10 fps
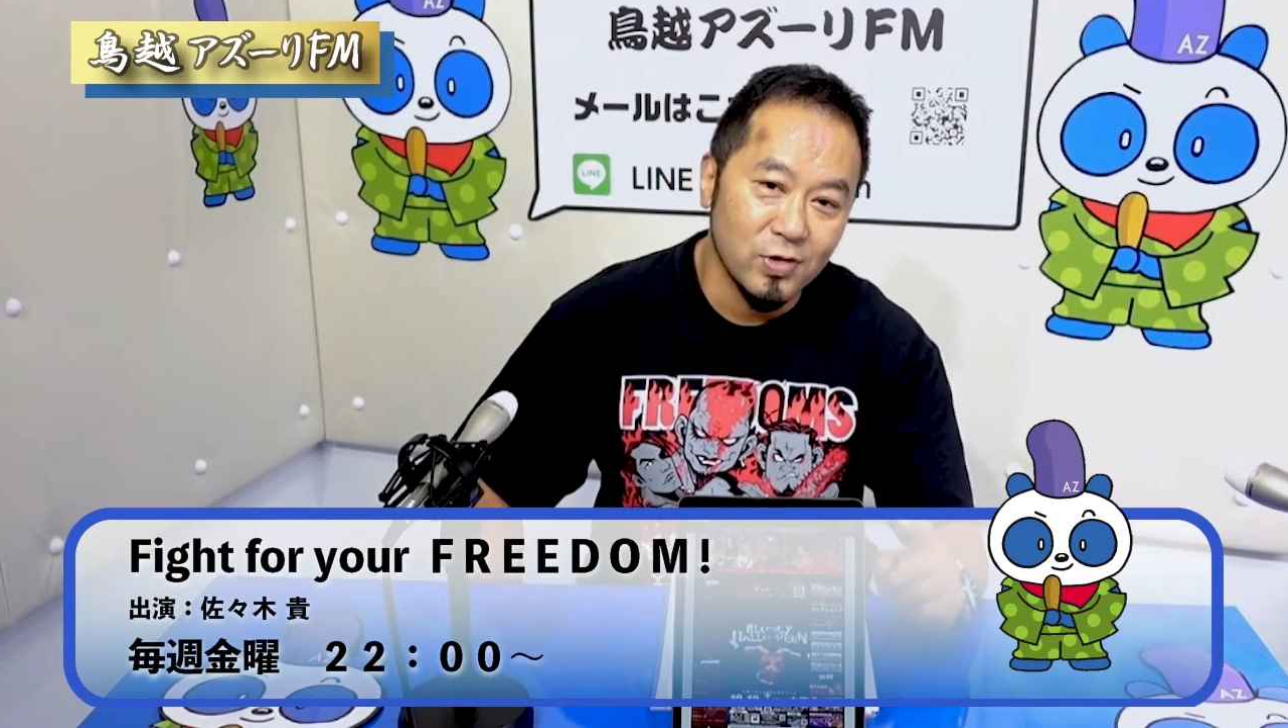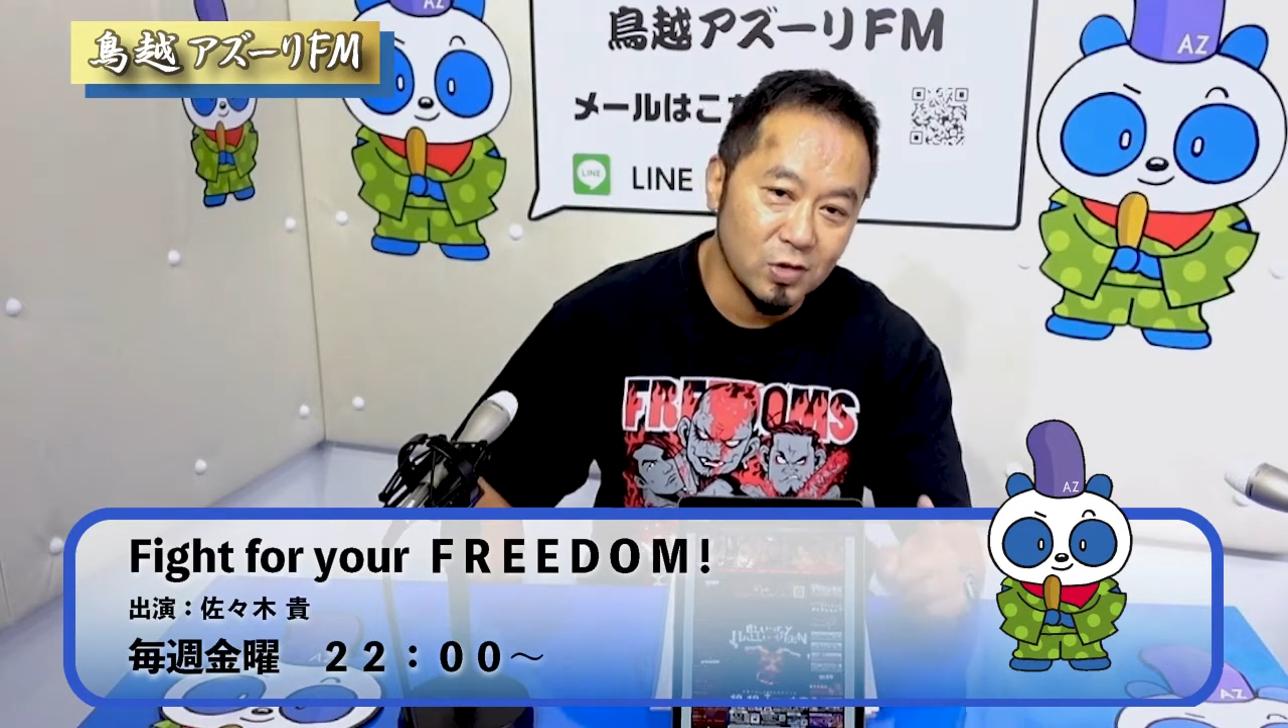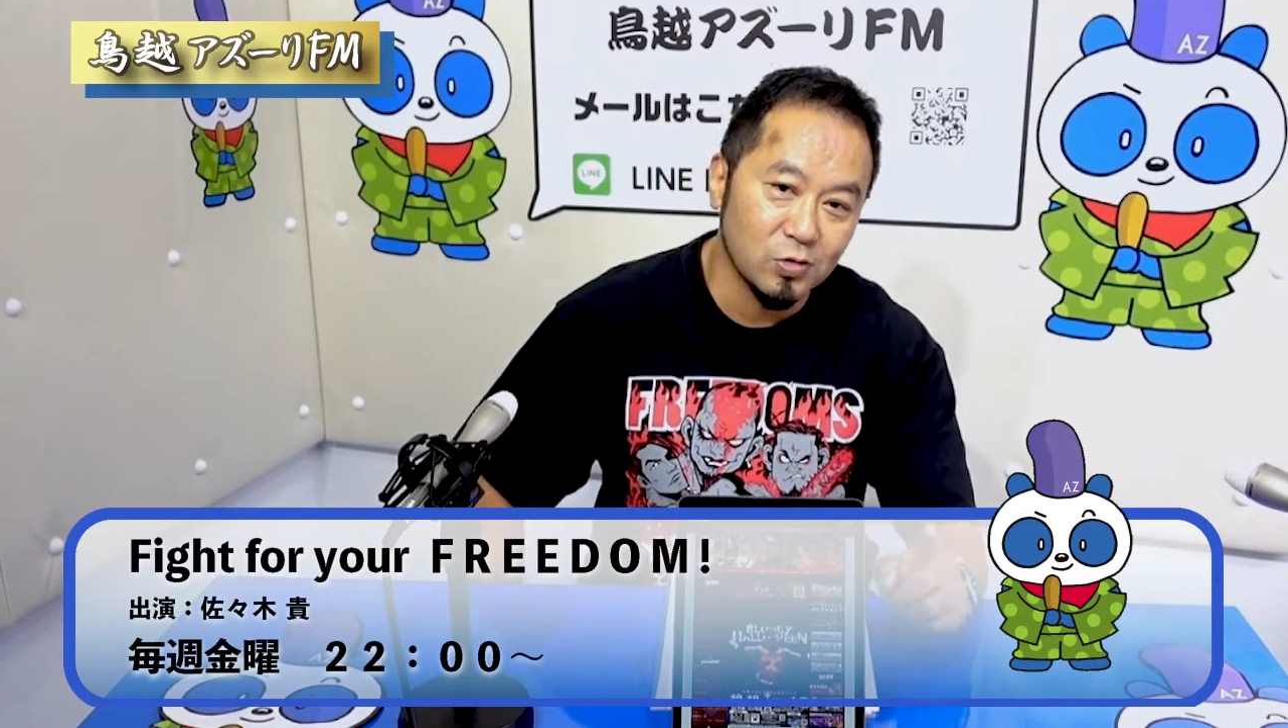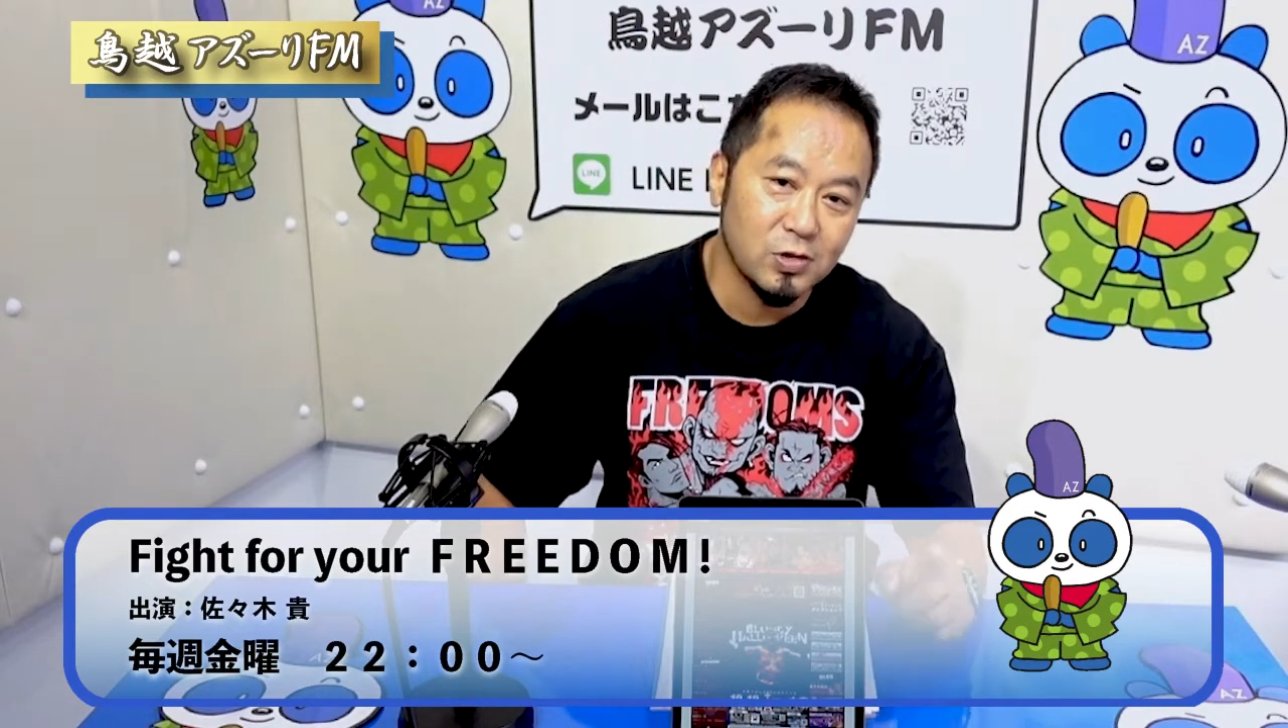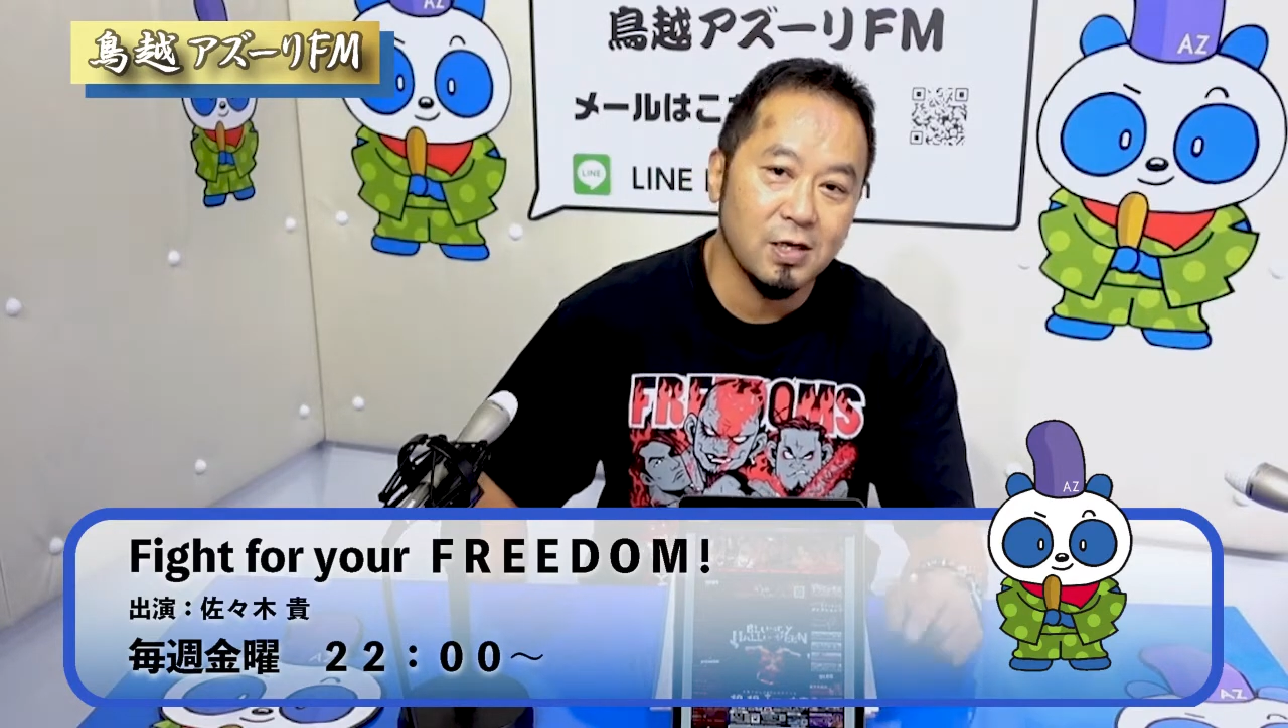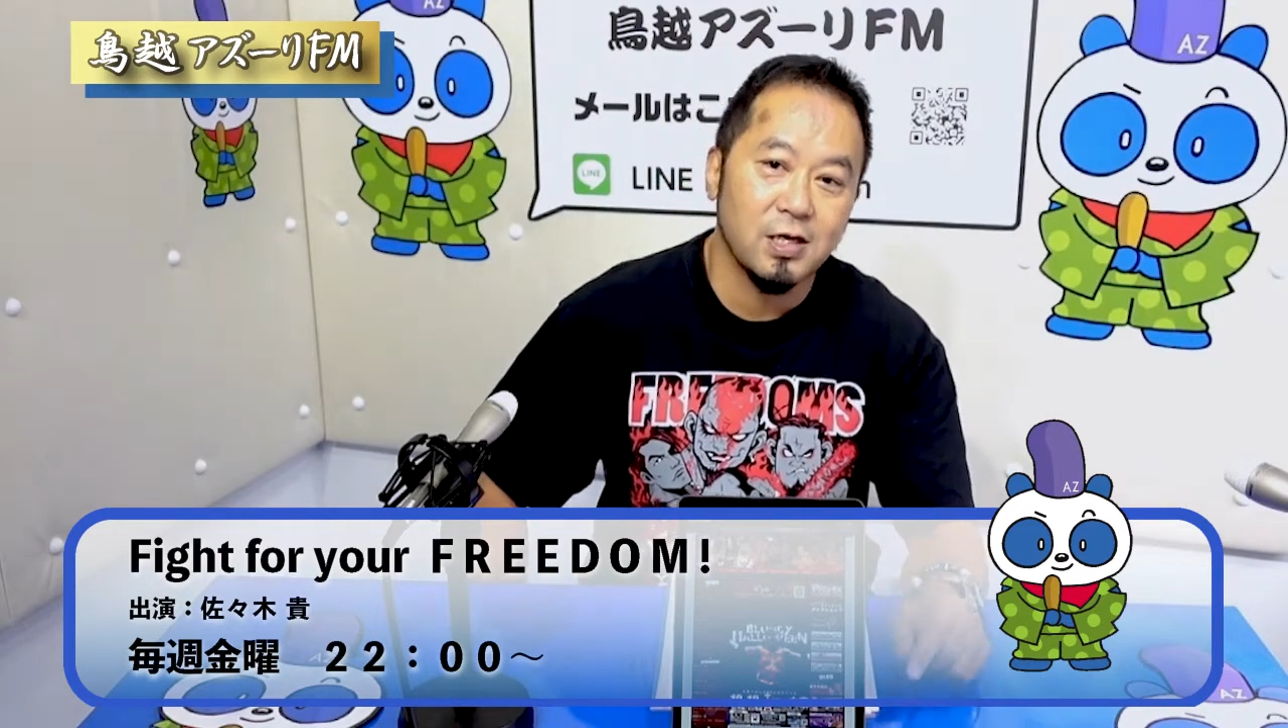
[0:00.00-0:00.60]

な特典が